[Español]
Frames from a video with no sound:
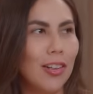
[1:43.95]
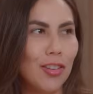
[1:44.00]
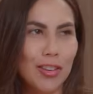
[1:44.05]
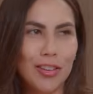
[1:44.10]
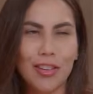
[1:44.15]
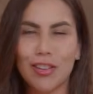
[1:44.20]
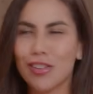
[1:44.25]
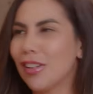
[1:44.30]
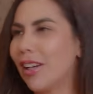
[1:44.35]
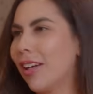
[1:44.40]
no te
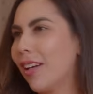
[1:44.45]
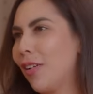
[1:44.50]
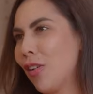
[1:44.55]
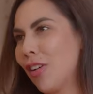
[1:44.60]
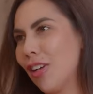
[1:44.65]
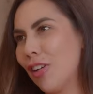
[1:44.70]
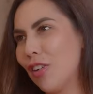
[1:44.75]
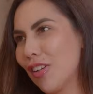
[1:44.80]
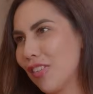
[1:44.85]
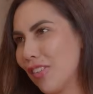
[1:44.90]
conoce, que no
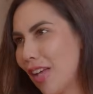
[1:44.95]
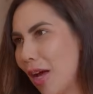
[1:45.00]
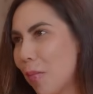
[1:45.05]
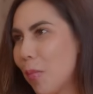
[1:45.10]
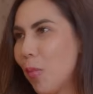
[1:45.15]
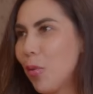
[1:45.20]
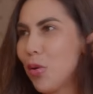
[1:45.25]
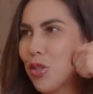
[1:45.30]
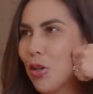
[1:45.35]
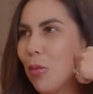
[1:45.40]
creo que sean
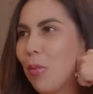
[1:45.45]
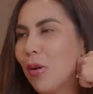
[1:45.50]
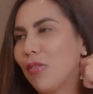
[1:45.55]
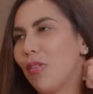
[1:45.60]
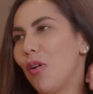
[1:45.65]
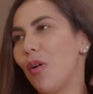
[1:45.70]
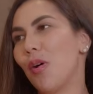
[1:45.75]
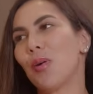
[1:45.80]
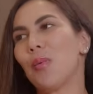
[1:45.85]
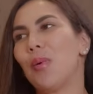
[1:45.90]
muchos, por
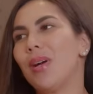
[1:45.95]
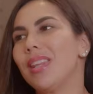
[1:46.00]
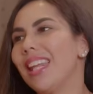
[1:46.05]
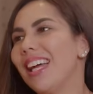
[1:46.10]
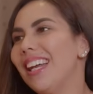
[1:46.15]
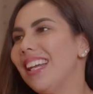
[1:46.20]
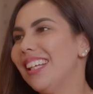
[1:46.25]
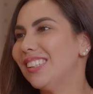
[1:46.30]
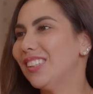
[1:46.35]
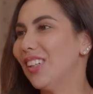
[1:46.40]
favor,
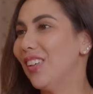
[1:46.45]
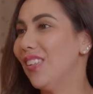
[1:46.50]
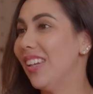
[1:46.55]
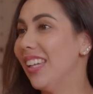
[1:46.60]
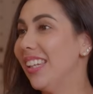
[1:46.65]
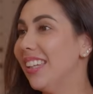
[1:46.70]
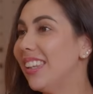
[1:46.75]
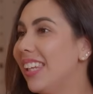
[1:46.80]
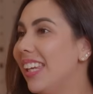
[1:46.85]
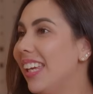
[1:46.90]
cuéntales
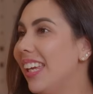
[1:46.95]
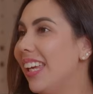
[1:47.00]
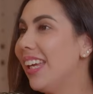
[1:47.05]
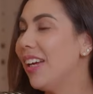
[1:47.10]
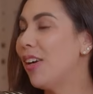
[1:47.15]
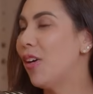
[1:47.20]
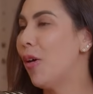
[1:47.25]
sobre ti,